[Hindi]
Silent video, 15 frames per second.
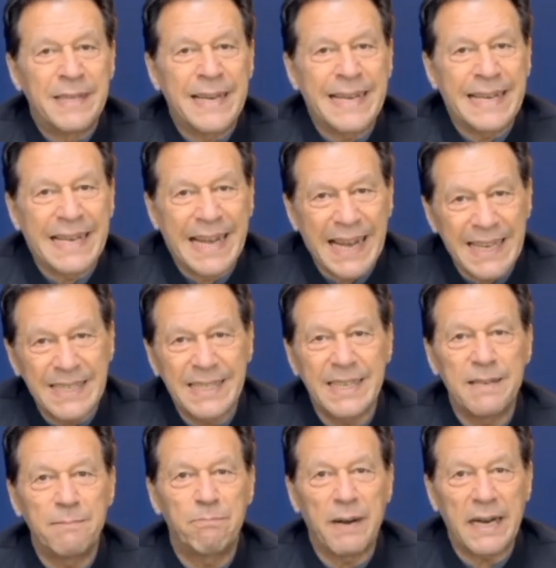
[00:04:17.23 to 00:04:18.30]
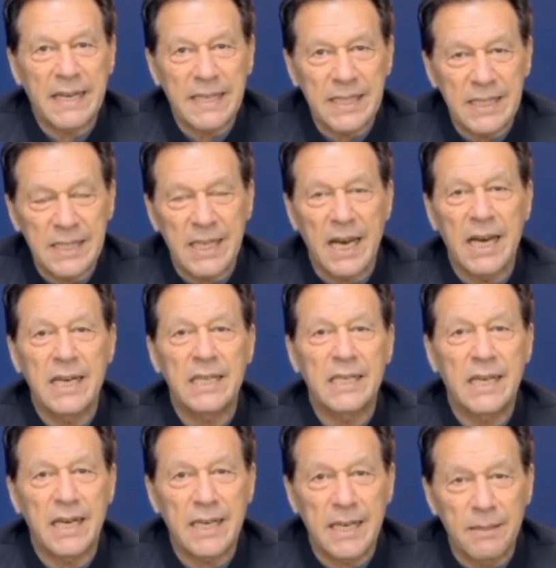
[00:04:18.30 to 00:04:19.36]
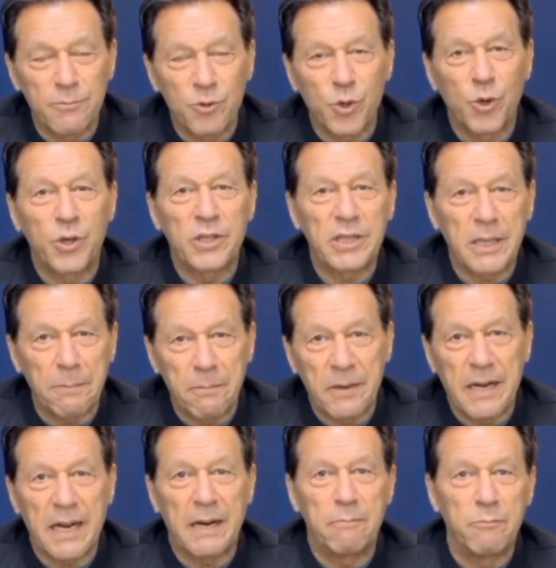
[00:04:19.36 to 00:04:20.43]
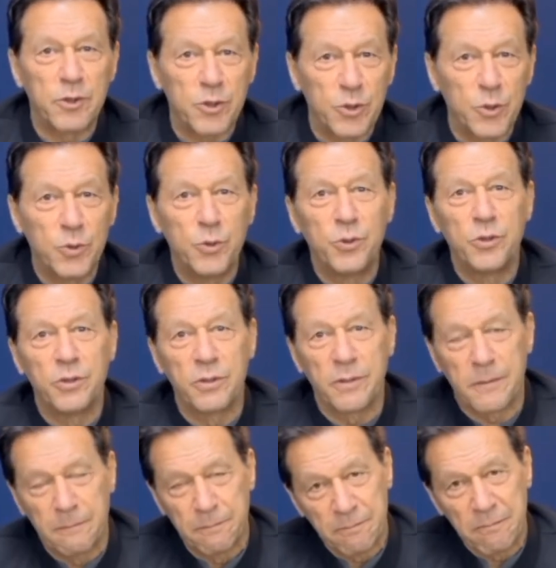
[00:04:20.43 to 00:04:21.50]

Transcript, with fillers: कि कैसे पाकिस्तान का कमज़ोर तबका मज़दूर